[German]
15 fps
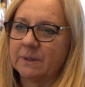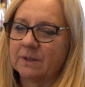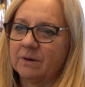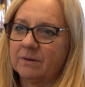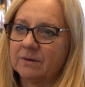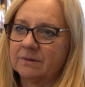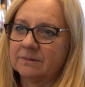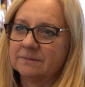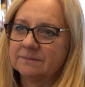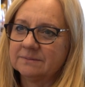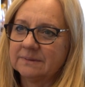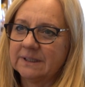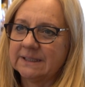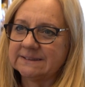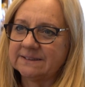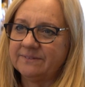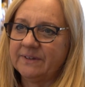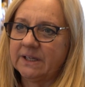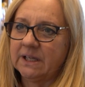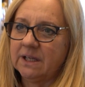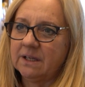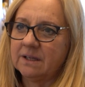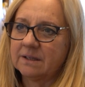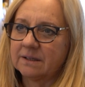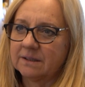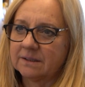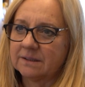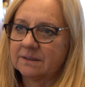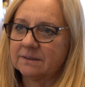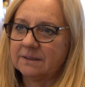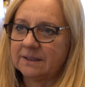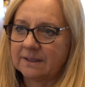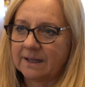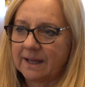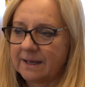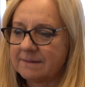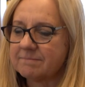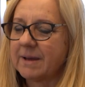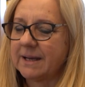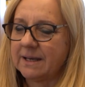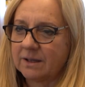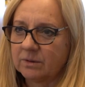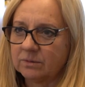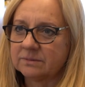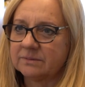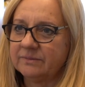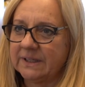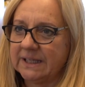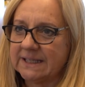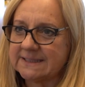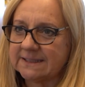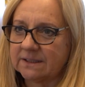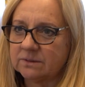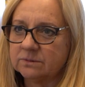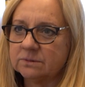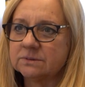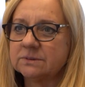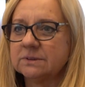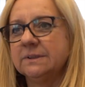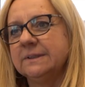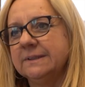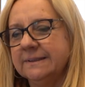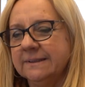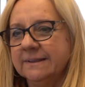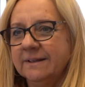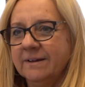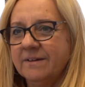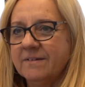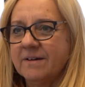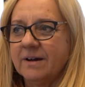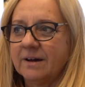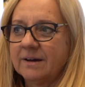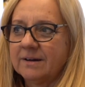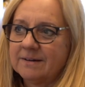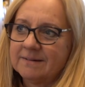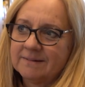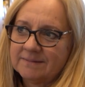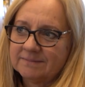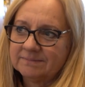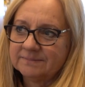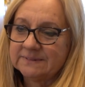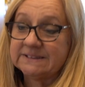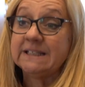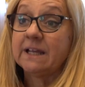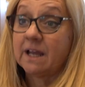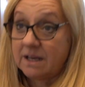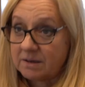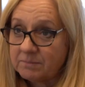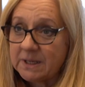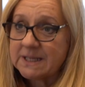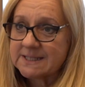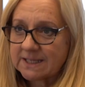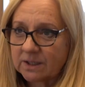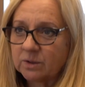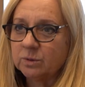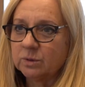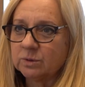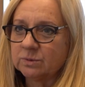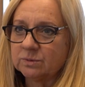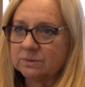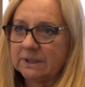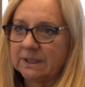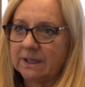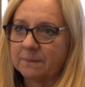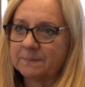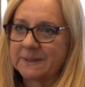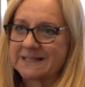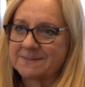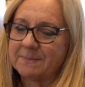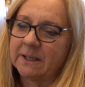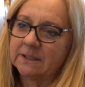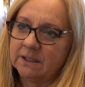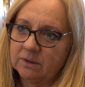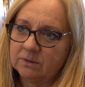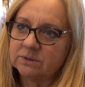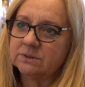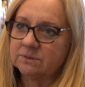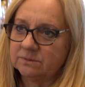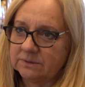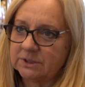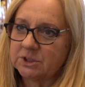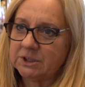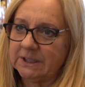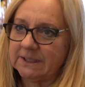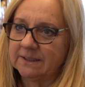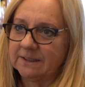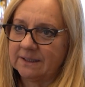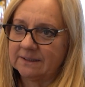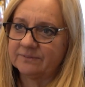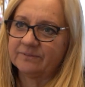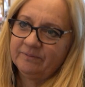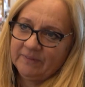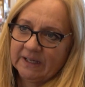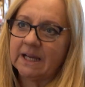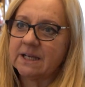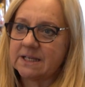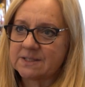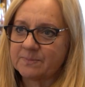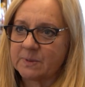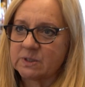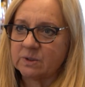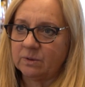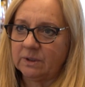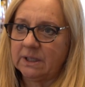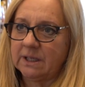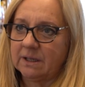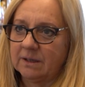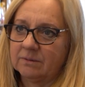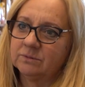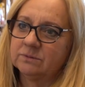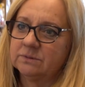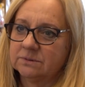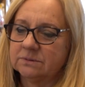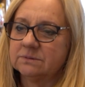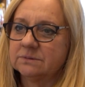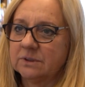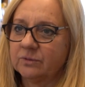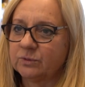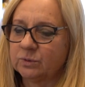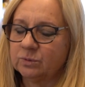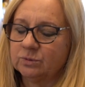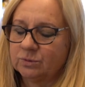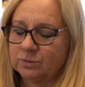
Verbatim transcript: Betreuung. Also wirklich, äh, ich kenne meine Kunden wirklich sehr gut. Äh, sie kennen mich sehr gut und ich glaube, das macht den großen Unterschied. Wirklich das Persönliche und auf Du,